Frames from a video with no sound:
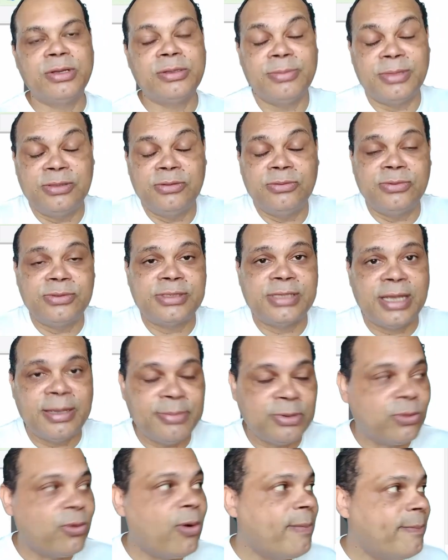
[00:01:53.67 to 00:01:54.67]
mas não
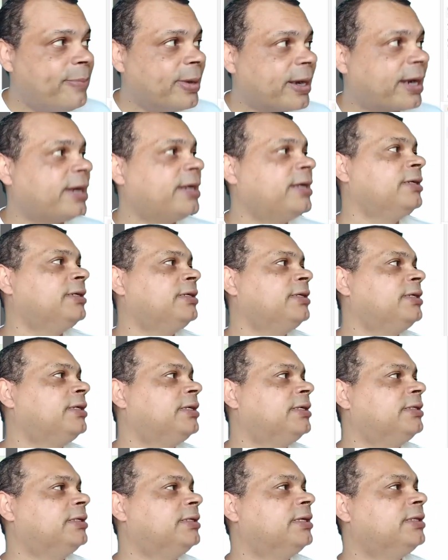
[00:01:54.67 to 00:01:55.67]
sabe comprar
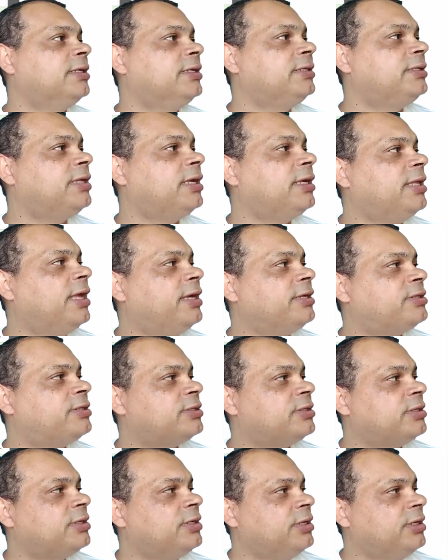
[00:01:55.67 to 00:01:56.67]
né, da
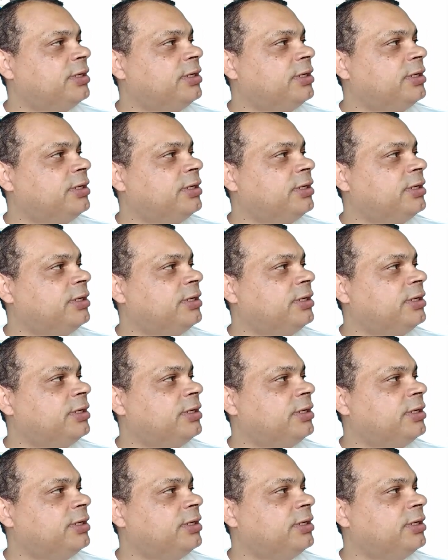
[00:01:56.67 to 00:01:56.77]
internet.